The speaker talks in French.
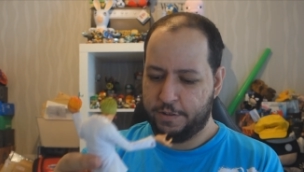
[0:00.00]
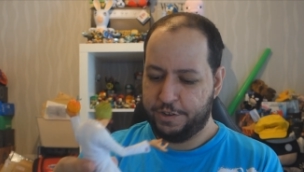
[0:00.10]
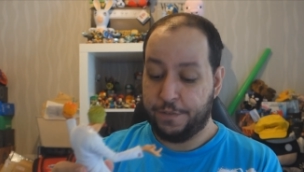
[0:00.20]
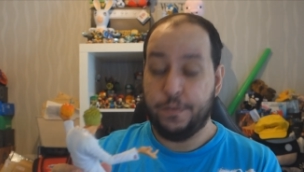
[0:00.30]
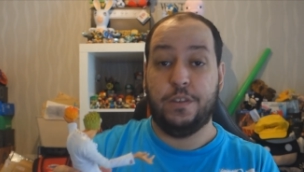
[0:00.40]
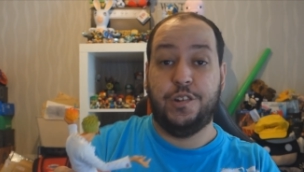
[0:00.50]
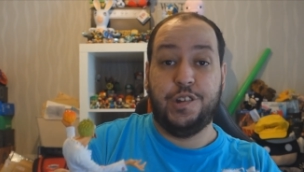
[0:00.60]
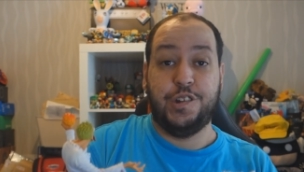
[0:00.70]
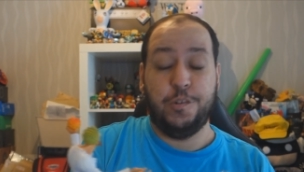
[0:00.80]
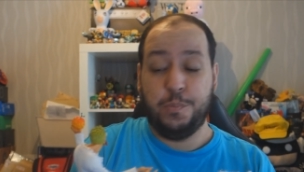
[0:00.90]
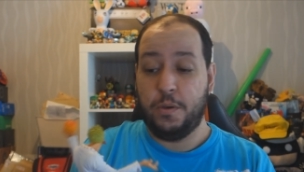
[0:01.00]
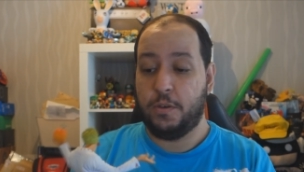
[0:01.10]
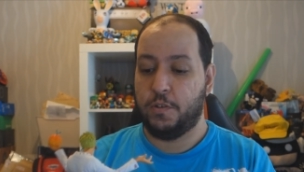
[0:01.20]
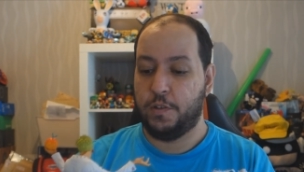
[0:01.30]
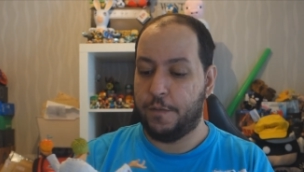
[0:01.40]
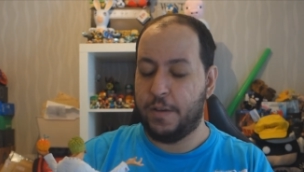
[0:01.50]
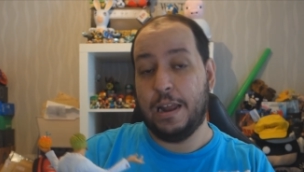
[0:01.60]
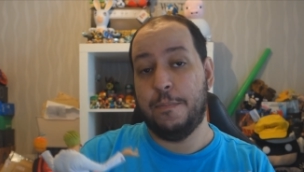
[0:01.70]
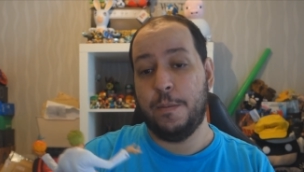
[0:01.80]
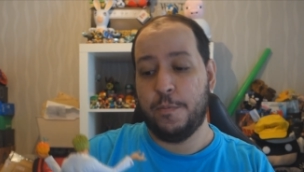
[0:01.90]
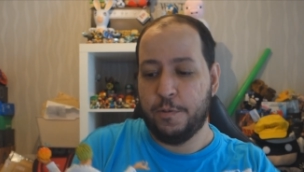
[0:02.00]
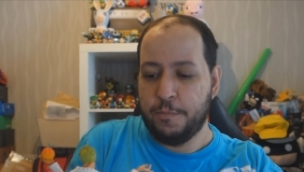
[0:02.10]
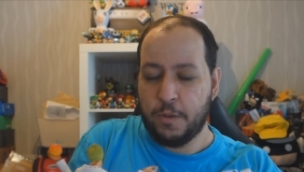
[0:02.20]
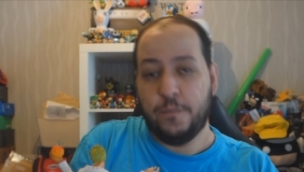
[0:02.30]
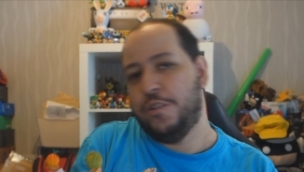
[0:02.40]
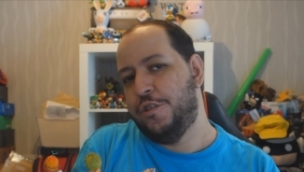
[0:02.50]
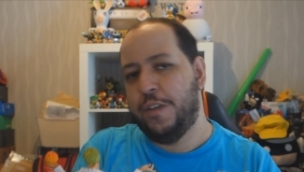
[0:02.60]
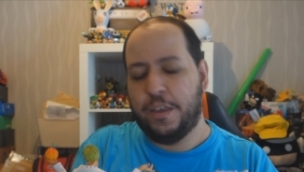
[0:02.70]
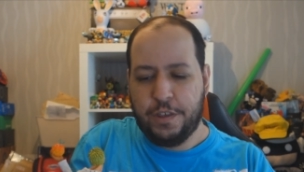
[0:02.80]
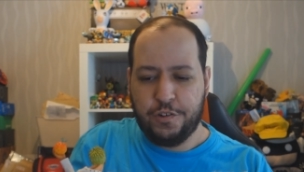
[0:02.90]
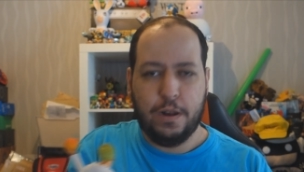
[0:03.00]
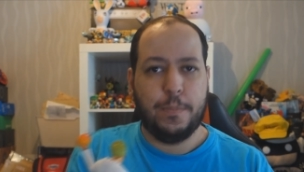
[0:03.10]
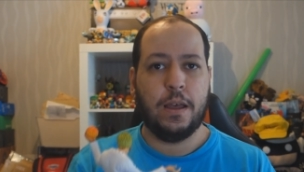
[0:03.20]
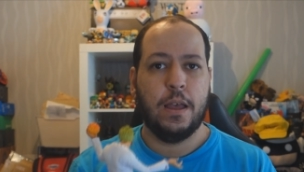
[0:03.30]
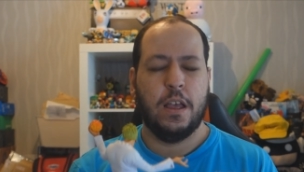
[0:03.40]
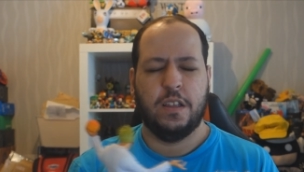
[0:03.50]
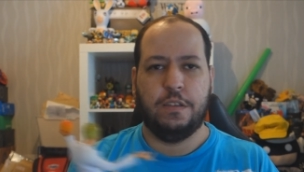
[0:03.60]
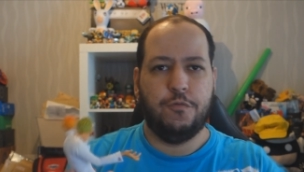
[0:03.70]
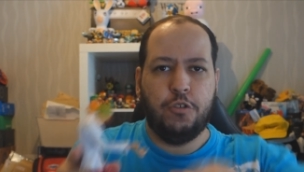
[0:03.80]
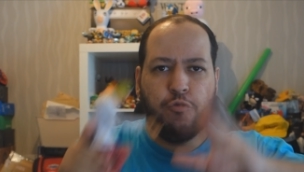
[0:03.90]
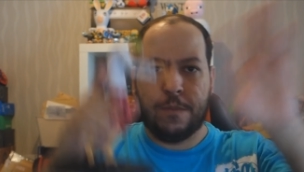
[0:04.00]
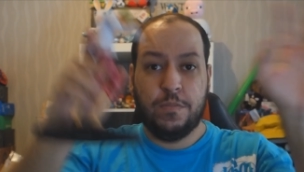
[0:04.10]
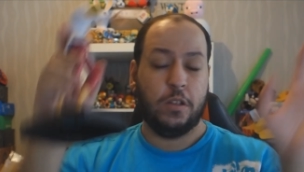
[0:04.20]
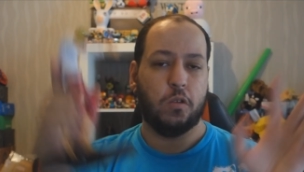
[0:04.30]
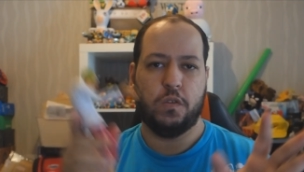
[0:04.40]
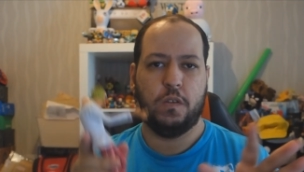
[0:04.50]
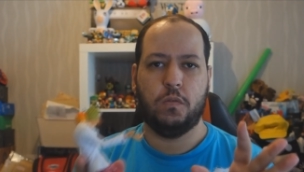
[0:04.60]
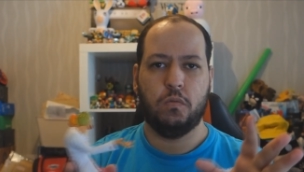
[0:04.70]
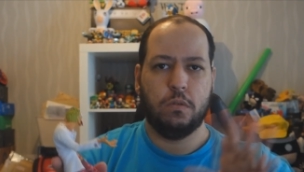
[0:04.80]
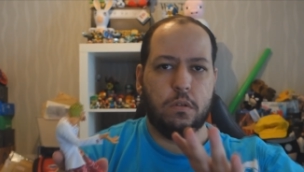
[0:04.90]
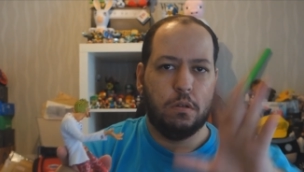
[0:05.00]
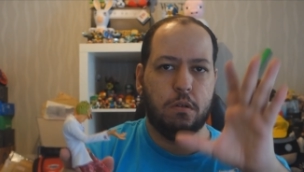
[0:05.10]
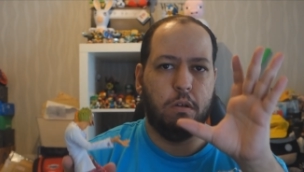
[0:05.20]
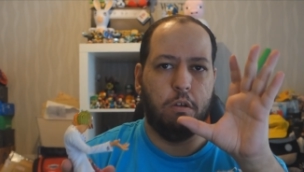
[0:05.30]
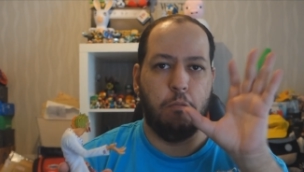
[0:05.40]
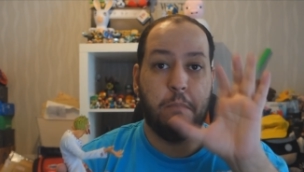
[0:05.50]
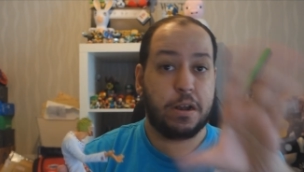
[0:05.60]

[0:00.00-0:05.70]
J'ai eu peur d'avoir la même, mais en fait, vais vérifier, je ne l'ai pas. Si vous voulez, je vous ferai une petite transition euh,